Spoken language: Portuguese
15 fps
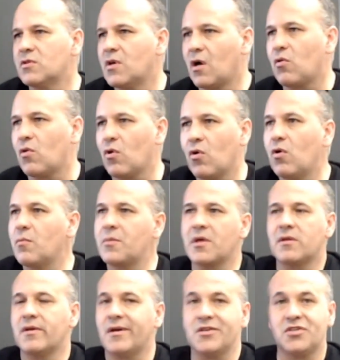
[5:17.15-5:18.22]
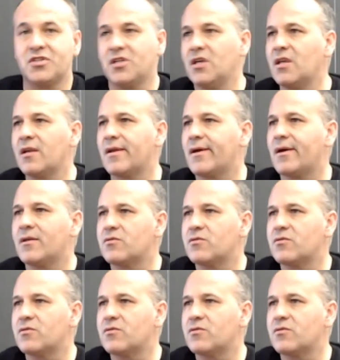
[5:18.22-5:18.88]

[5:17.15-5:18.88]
da Colômbia, da China,